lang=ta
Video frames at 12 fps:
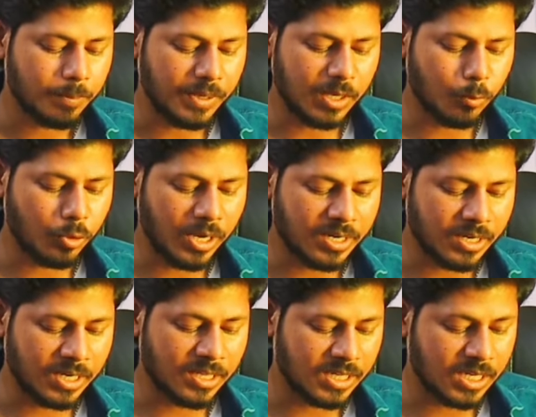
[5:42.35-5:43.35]
மேலே மூணு டாட்
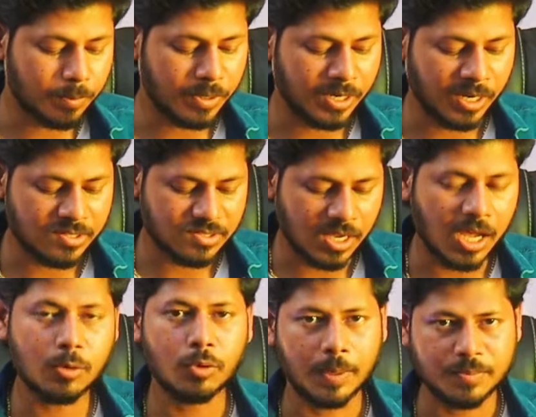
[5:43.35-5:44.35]
இருக்குல்ல அதை கிளிக் பண்ணினா
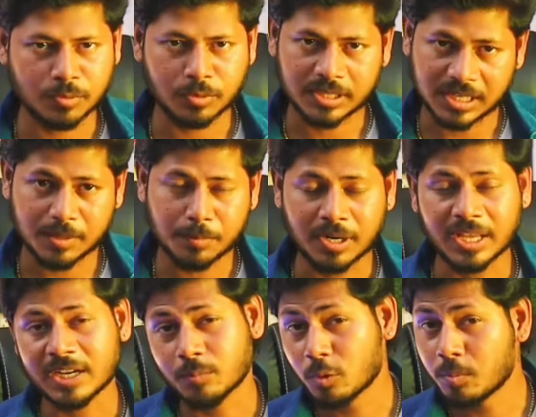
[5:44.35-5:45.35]
ஸ்டார்னு ஒரு ஆப்ஷன் இருக்கும் அதை கிளிக் பண்ணால்
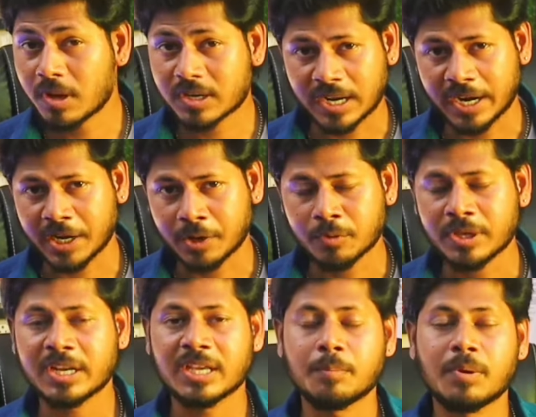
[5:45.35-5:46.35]
எனக்கு புக் மார்க்கில் ஆட் ஆயிரும்
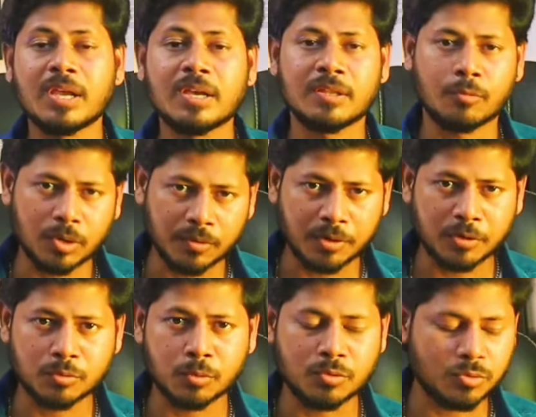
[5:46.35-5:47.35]
எனக்கு எப்போலாம் இதுக்குள்ளே
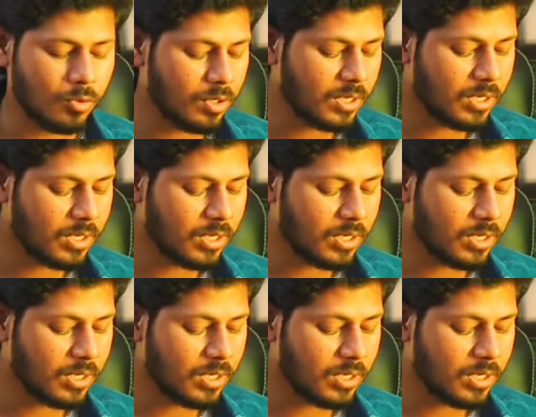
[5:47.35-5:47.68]
வரும்னு தோணுச்சோ